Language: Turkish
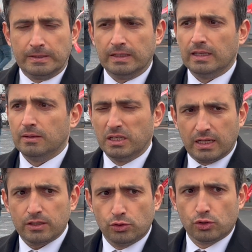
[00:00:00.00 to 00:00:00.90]
e,
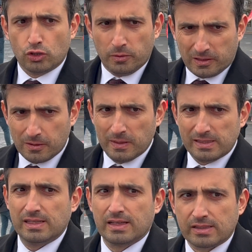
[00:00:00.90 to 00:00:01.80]
birkaç yüz kilometre
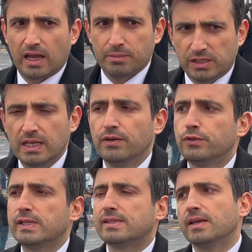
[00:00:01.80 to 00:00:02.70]
menzile sahip seyir
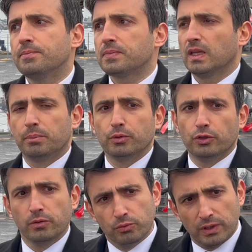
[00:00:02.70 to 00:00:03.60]
füzesi yapılıyor.